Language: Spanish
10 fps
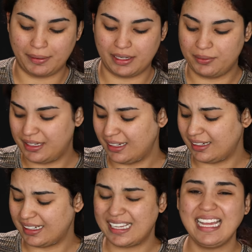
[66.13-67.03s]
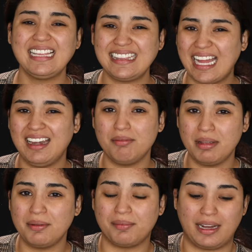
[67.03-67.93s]
para ver qué tal
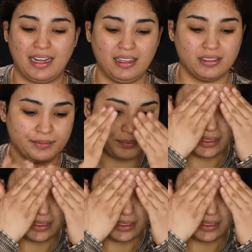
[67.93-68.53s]
me va